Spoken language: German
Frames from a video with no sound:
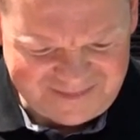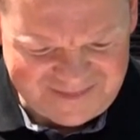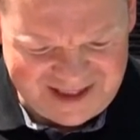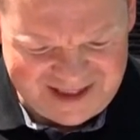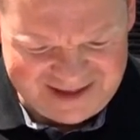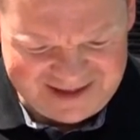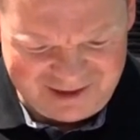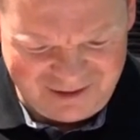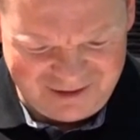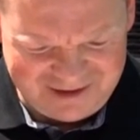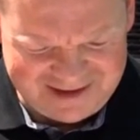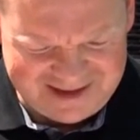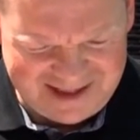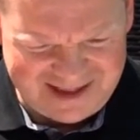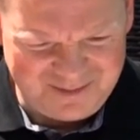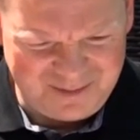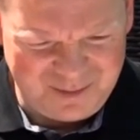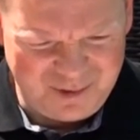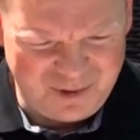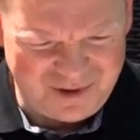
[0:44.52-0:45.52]
hat auch in
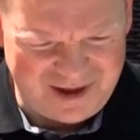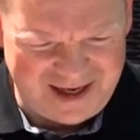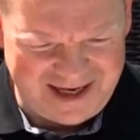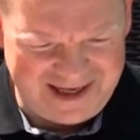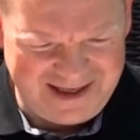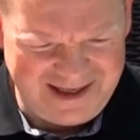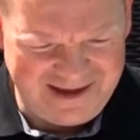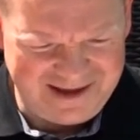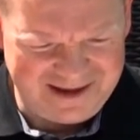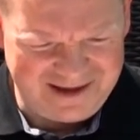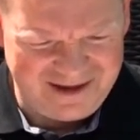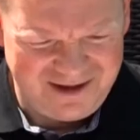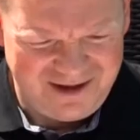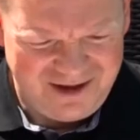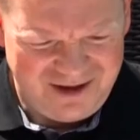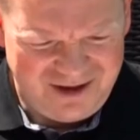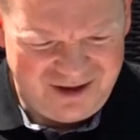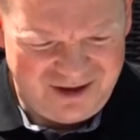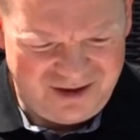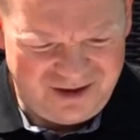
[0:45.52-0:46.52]
seinem Buch einige
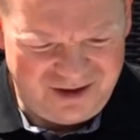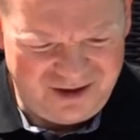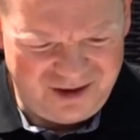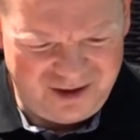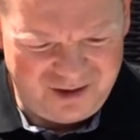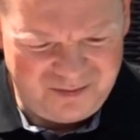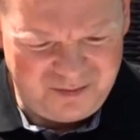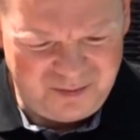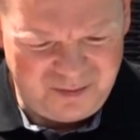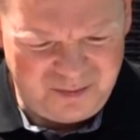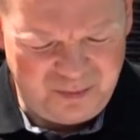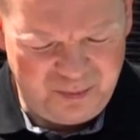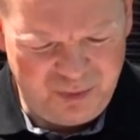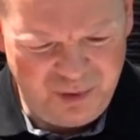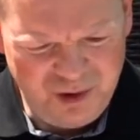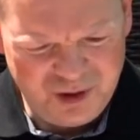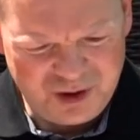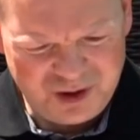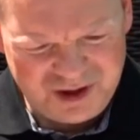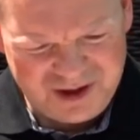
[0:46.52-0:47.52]
ähm,
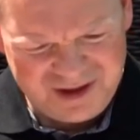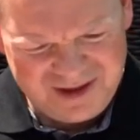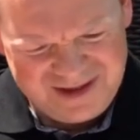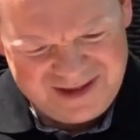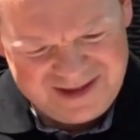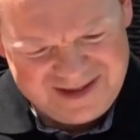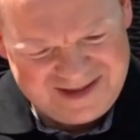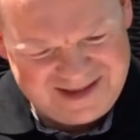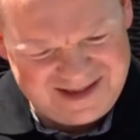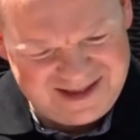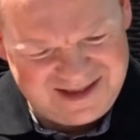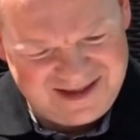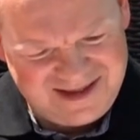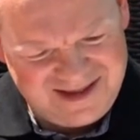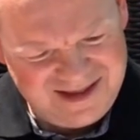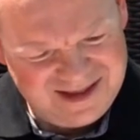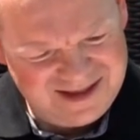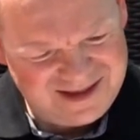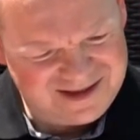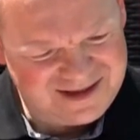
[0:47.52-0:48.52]
Bücher
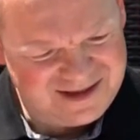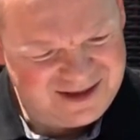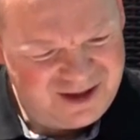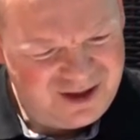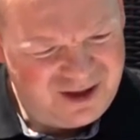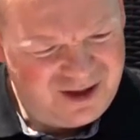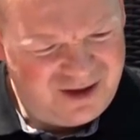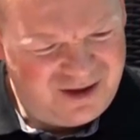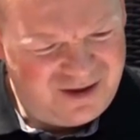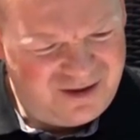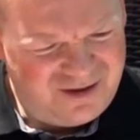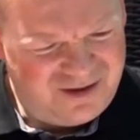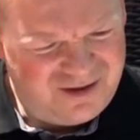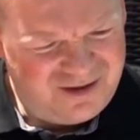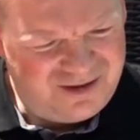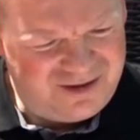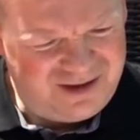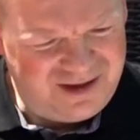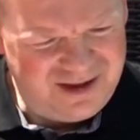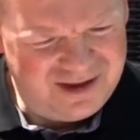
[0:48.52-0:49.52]
zitiert,
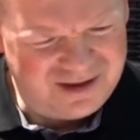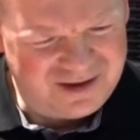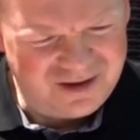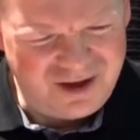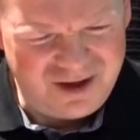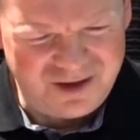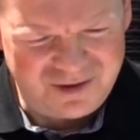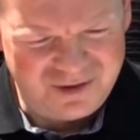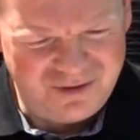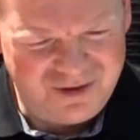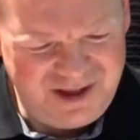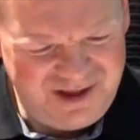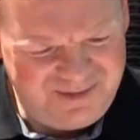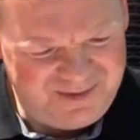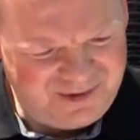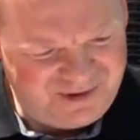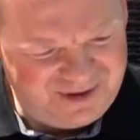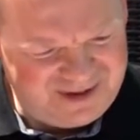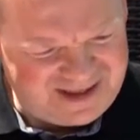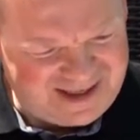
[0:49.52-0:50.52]
die es noch so
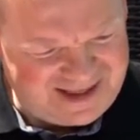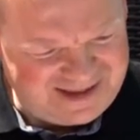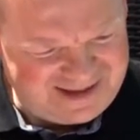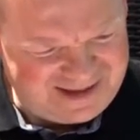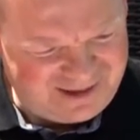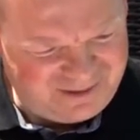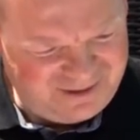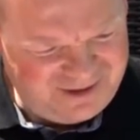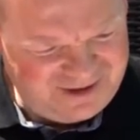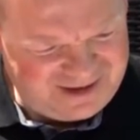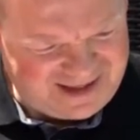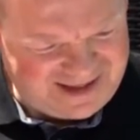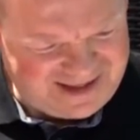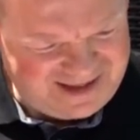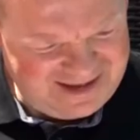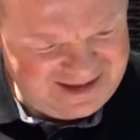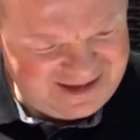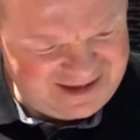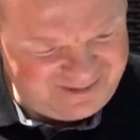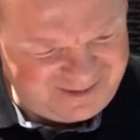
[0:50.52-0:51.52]
gibt. Und da hat er unter
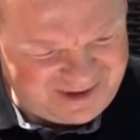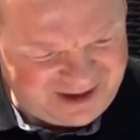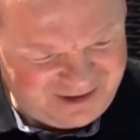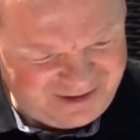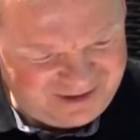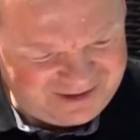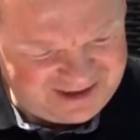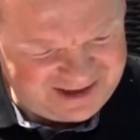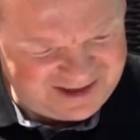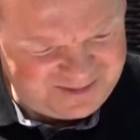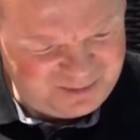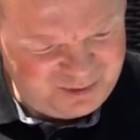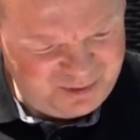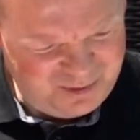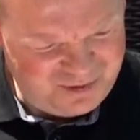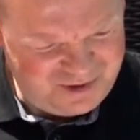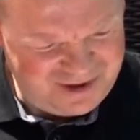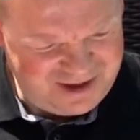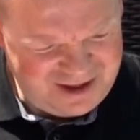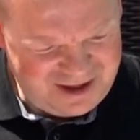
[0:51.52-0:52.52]
anderem auch das
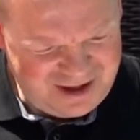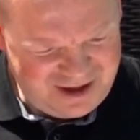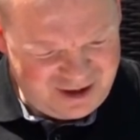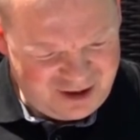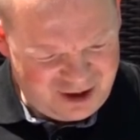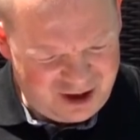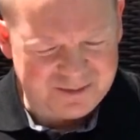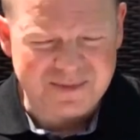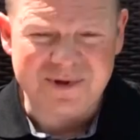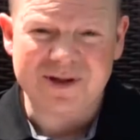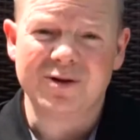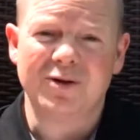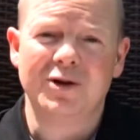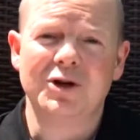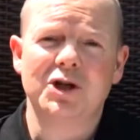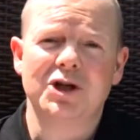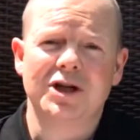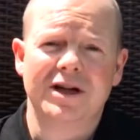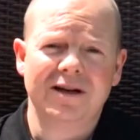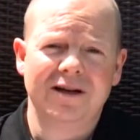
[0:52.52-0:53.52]
Buch
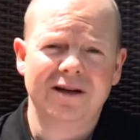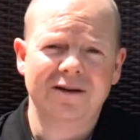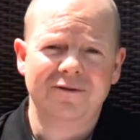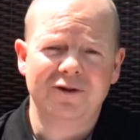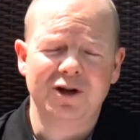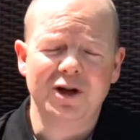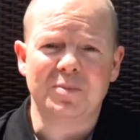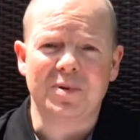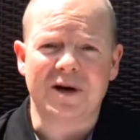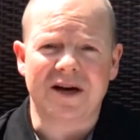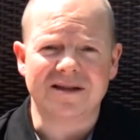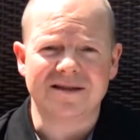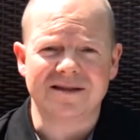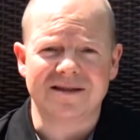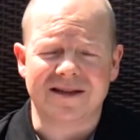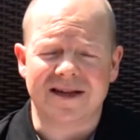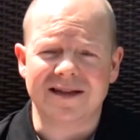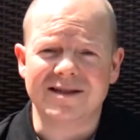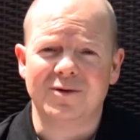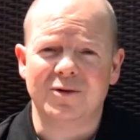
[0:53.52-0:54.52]
Optionsstrategien für die
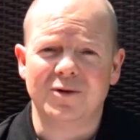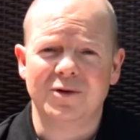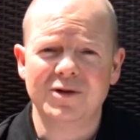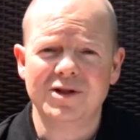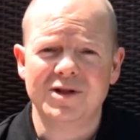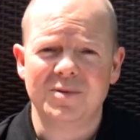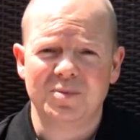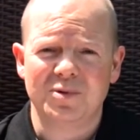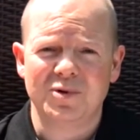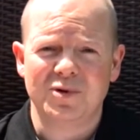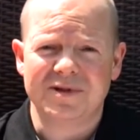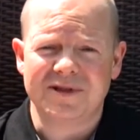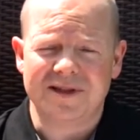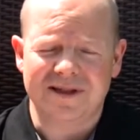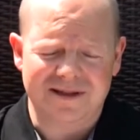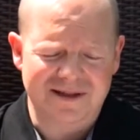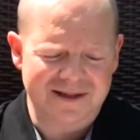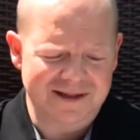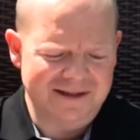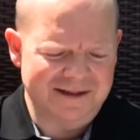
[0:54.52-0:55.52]
Praxis, also unser Buch
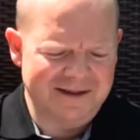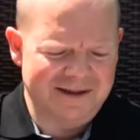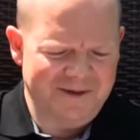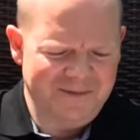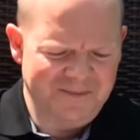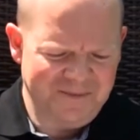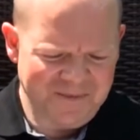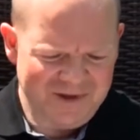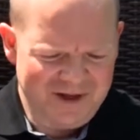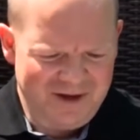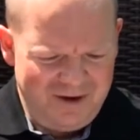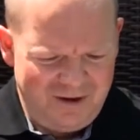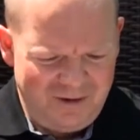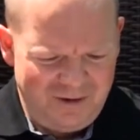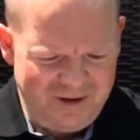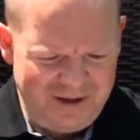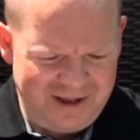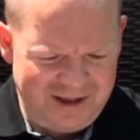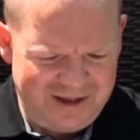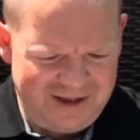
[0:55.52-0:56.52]
zitiert.
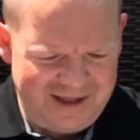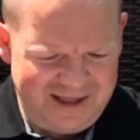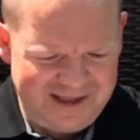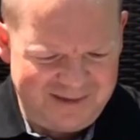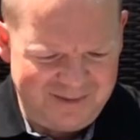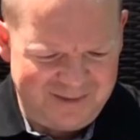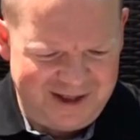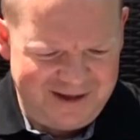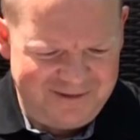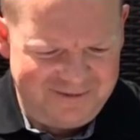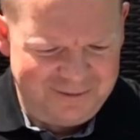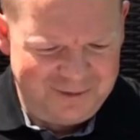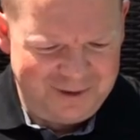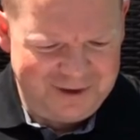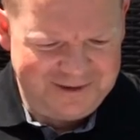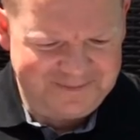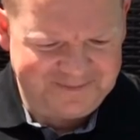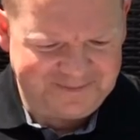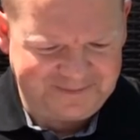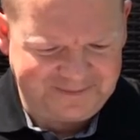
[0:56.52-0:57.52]
Und ich lese mal
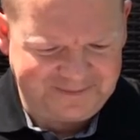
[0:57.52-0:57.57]
vor,